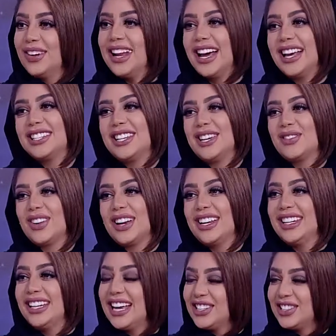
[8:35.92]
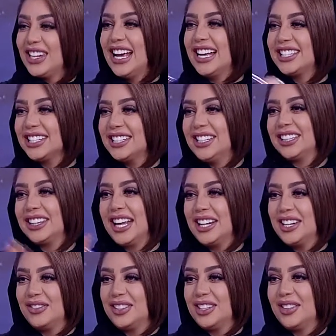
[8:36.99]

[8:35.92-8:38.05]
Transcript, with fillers: ما ناخذ شيء مقلد اي شيء حصري نحطه عندنا في